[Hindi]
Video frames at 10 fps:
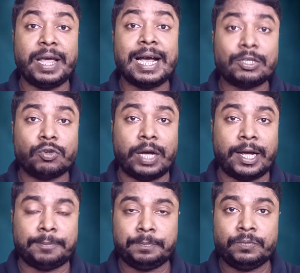मेगा जो
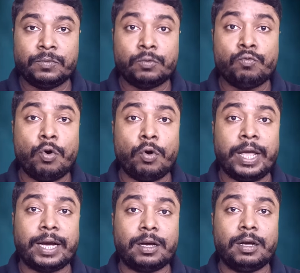है
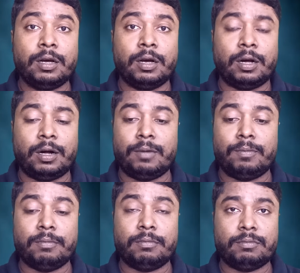वो एक
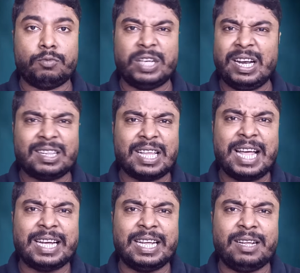मुझे
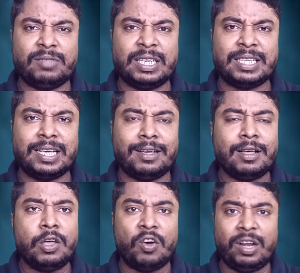लगता है कि जैसे
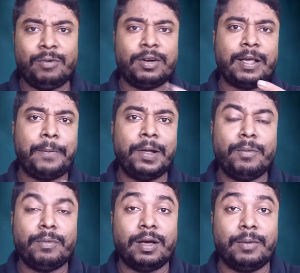हॉलीवुड की
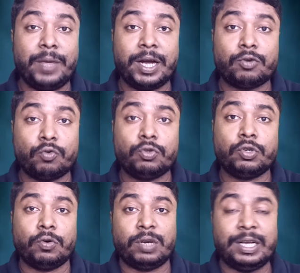फिल्म मेक
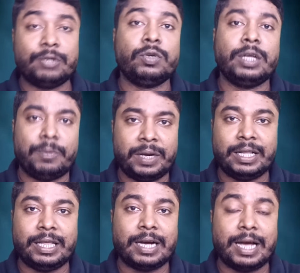टू जो रिलीज हुई है
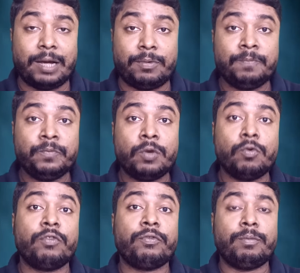मैंने देखा है
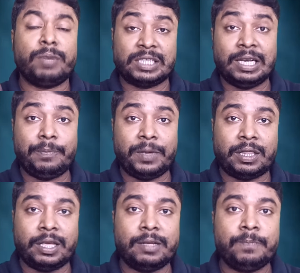वो मछली
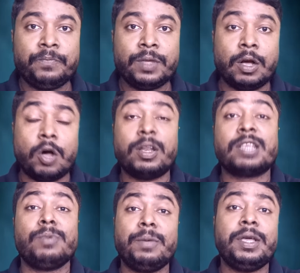पे थी
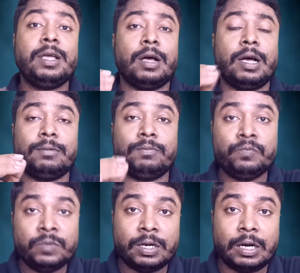और इसमें भी आ,
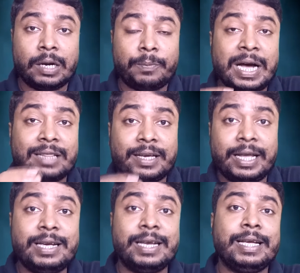आ, बात
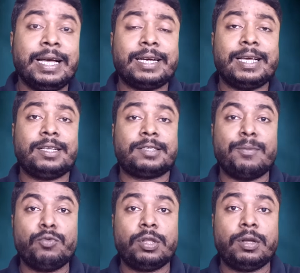कही गई है कि
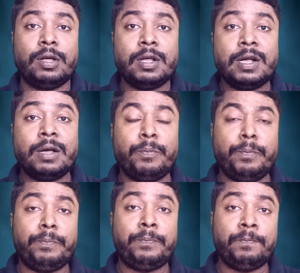समुद्र
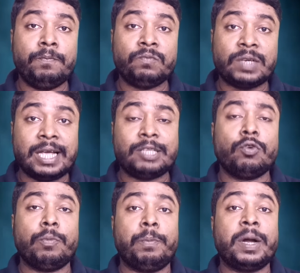के
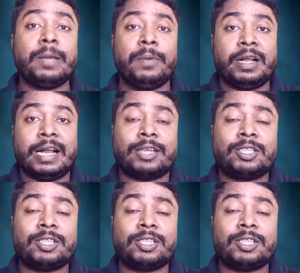जो बड़े बड़े